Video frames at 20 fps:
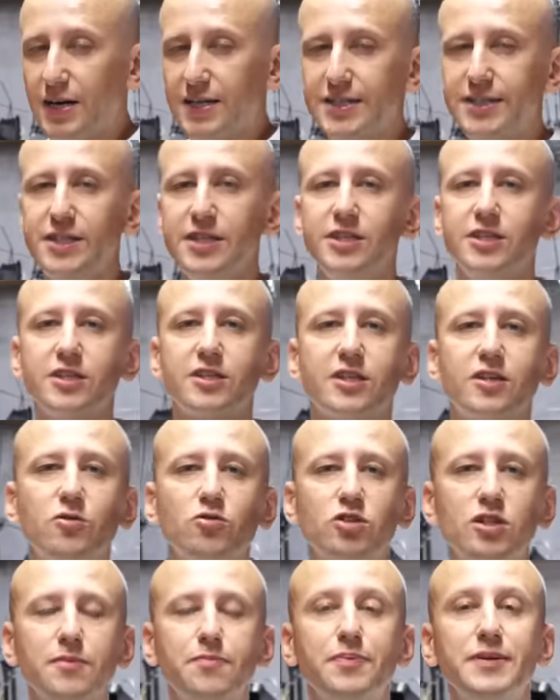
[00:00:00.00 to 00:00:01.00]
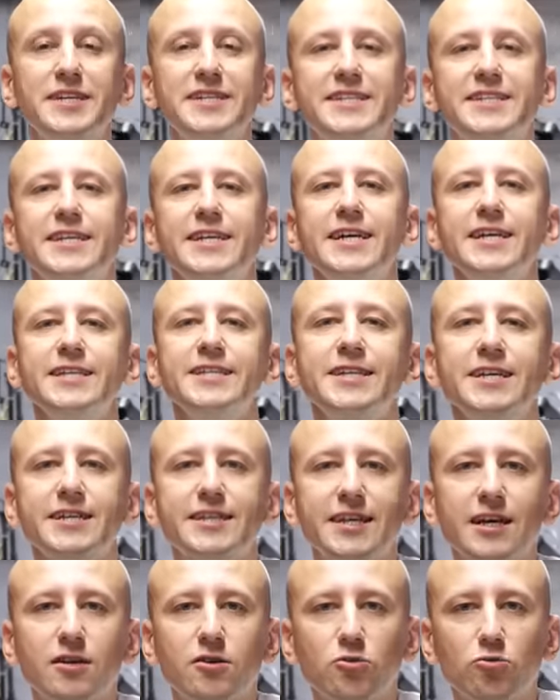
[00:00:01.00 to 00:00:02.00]
Фактически уже при
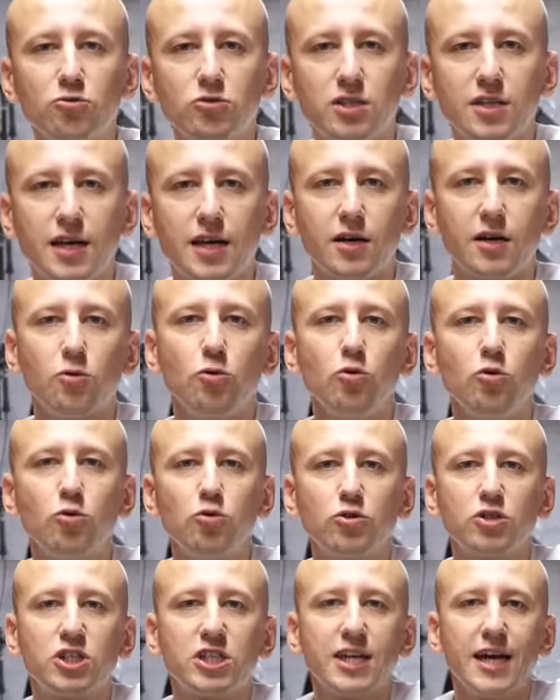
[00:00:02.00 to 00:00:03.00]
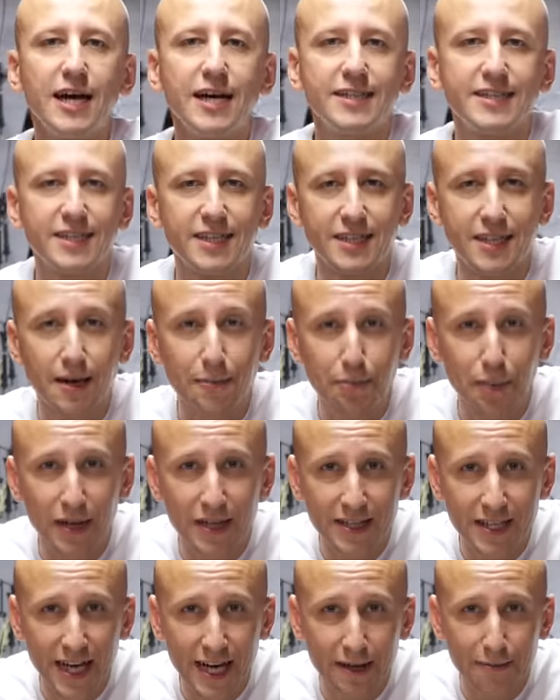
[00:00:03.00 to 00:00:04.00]
средних нагрузках ухудшается
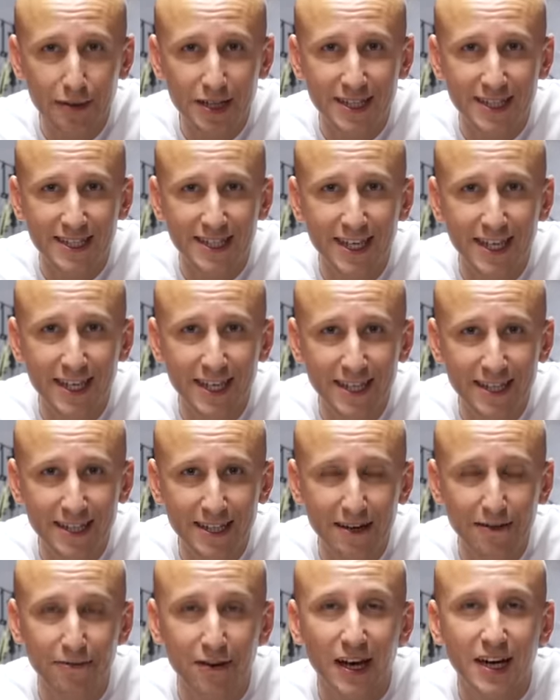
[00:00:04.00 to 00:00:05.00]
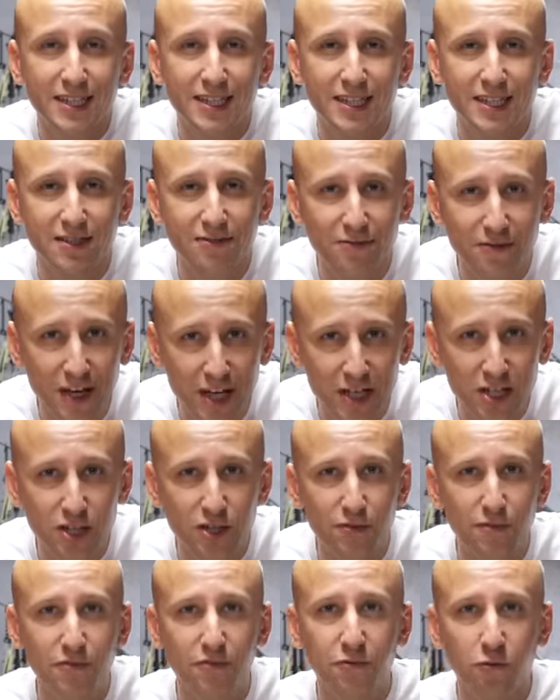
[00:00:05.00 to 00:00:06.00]
наполняемость цилиндров
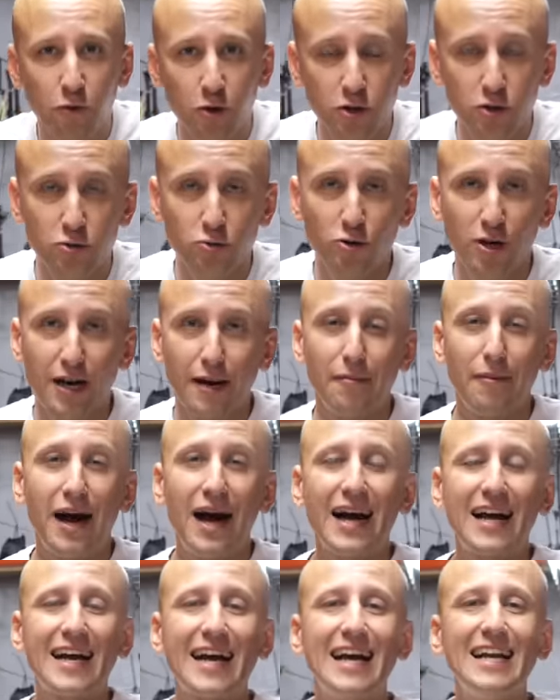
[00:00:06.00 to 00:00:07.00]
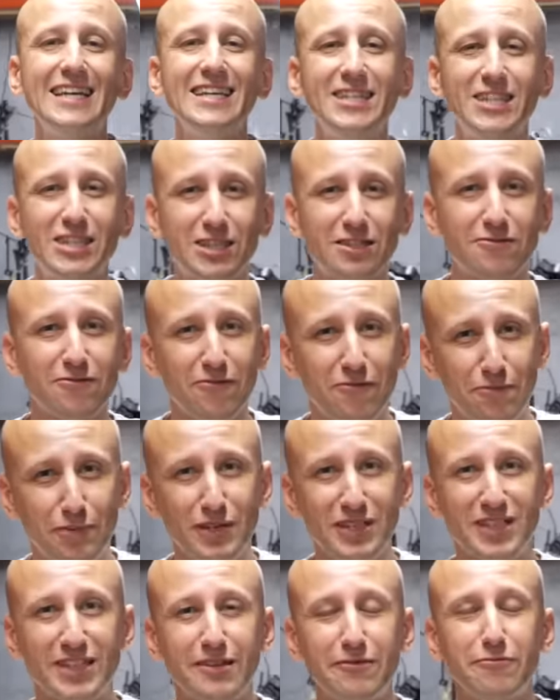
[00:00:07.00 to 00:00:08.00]
свежим воздухом, а количество
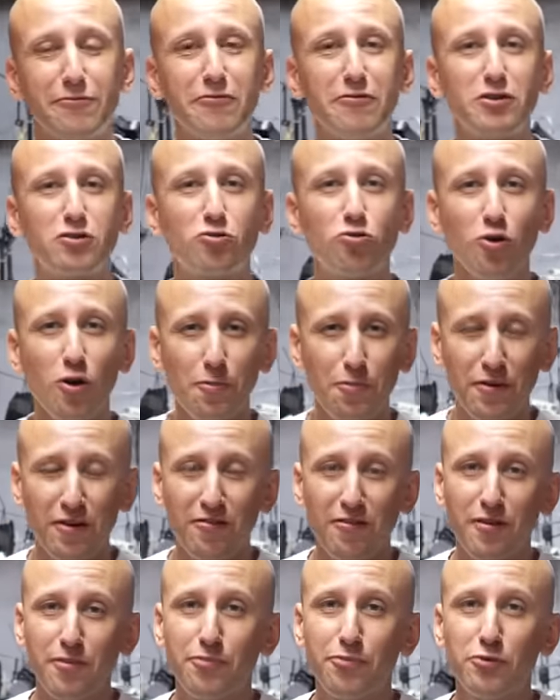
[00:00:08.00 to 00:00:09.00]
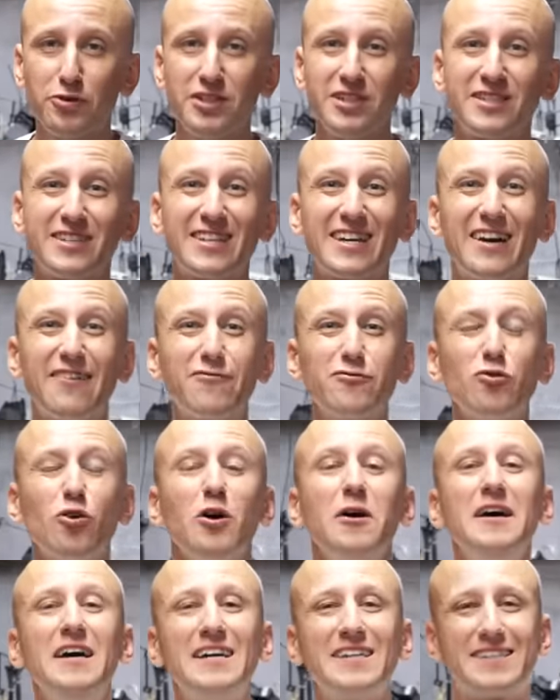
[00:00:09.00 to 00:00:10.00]
впрыскиваемого топлива будет
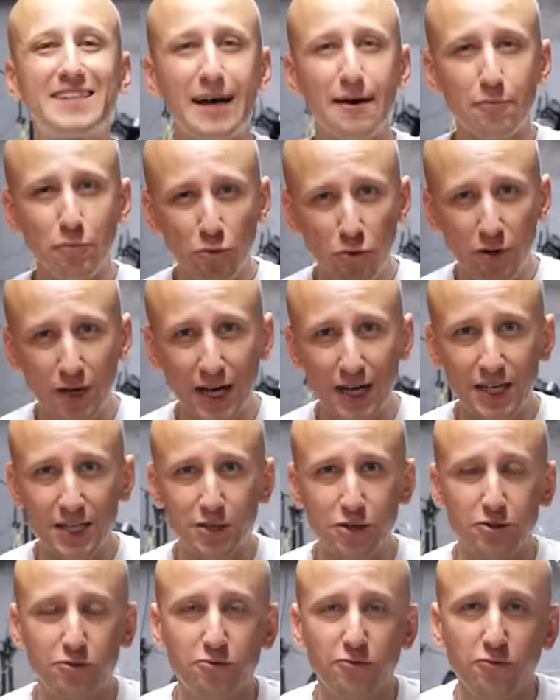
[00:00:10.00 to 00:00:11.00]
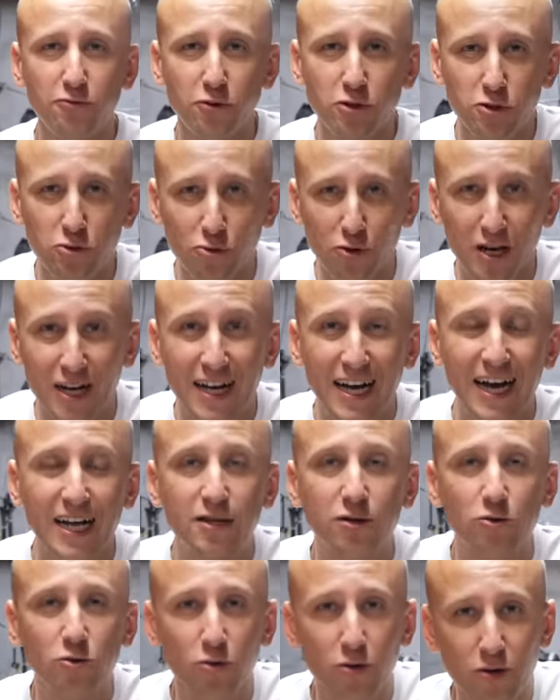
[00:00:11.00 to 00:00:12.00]
равно тому количеству воздуха,
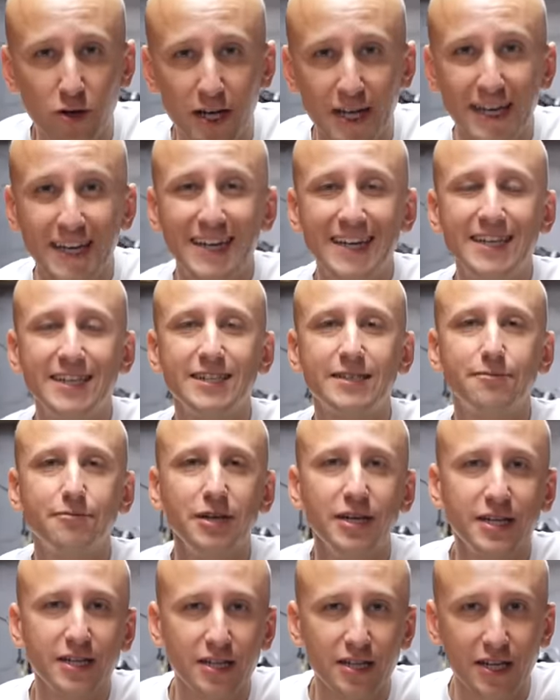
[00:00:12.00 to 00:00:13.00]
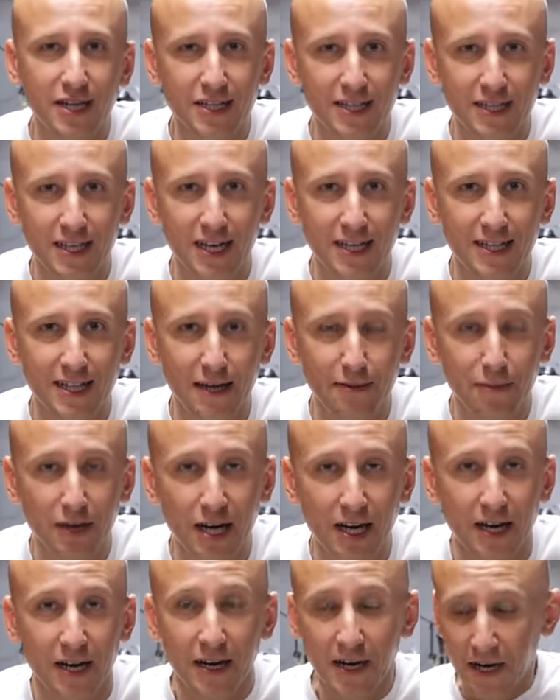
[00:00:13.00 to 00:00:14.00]
который измерил
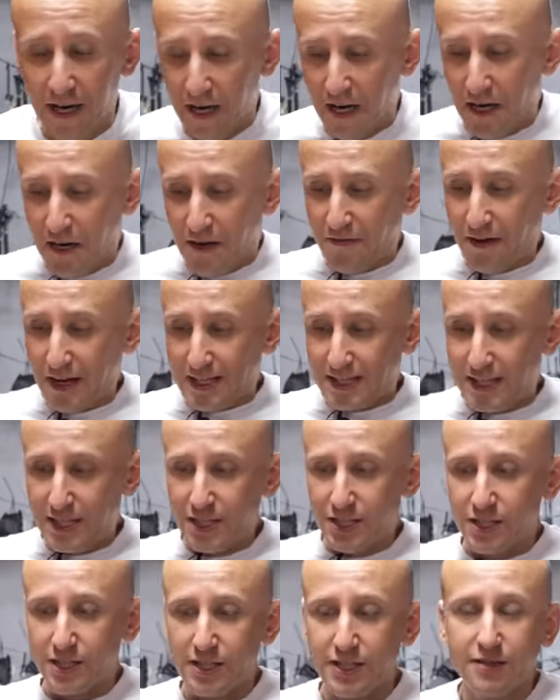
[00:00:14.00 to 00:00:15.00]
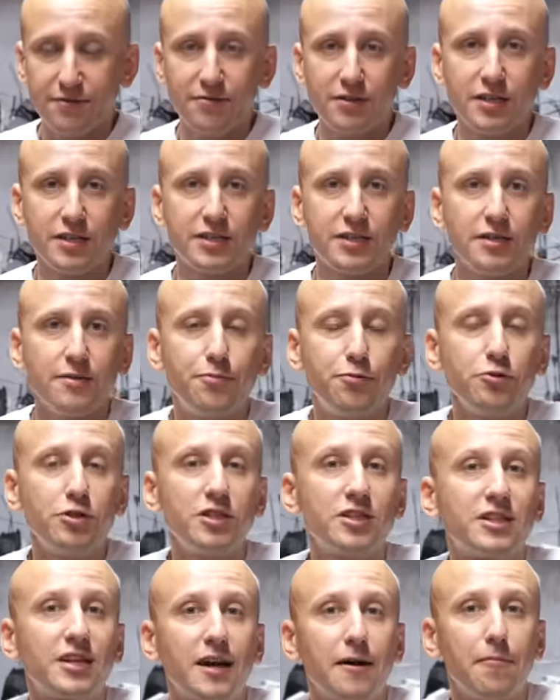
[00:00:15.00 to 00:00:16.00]
расходомер. Фактически двигатель
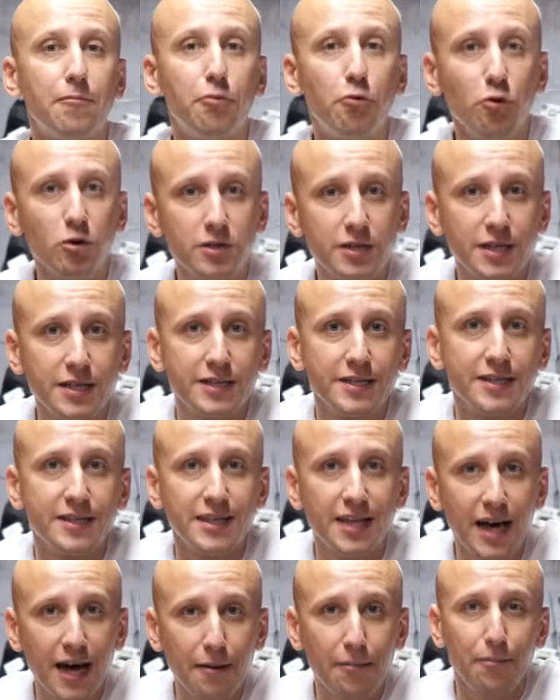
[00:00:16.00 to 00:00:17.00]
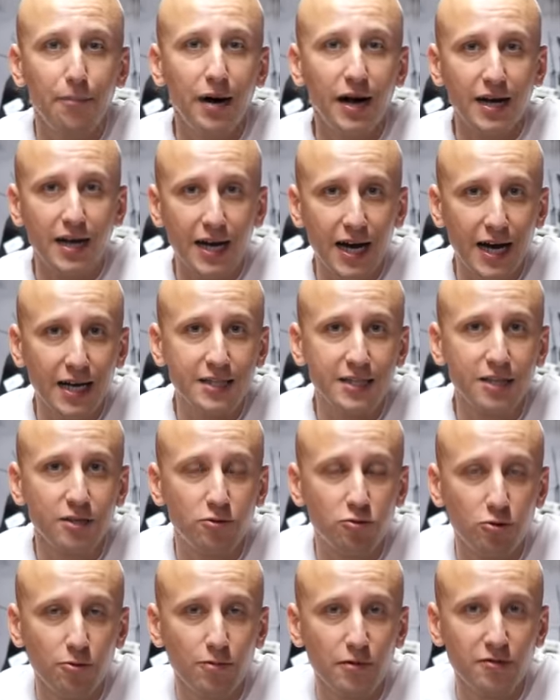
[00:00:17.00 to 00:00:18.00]
будет работать на
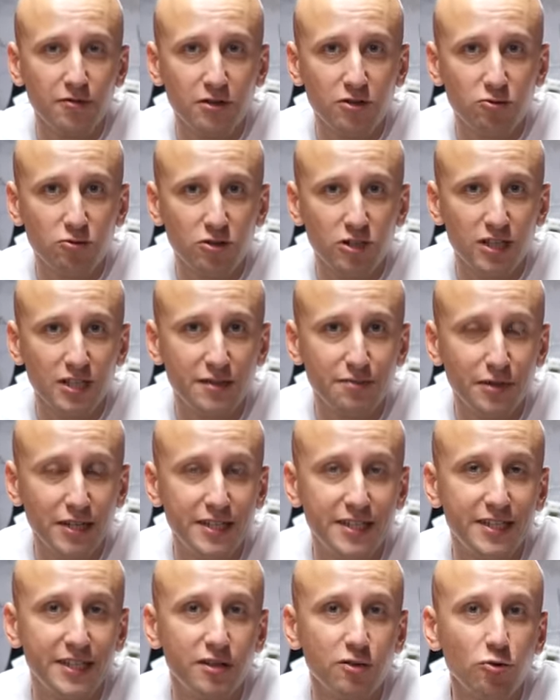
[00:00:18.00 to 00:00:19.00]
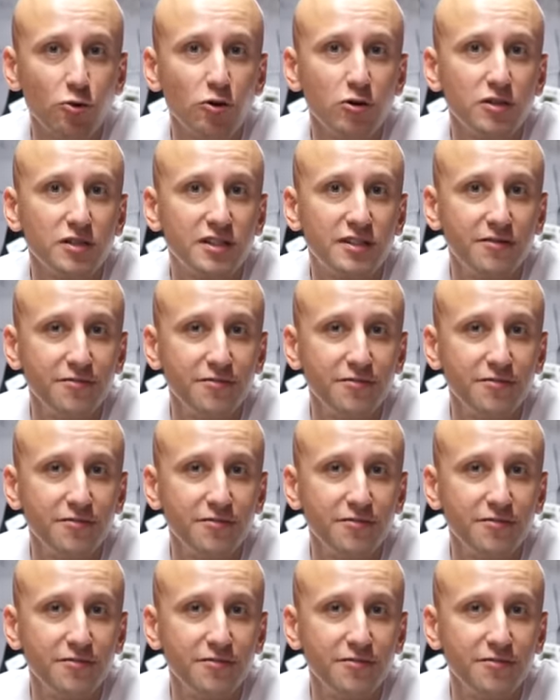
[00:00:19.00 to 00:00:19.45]
богатой топливо-воздушной смеси, но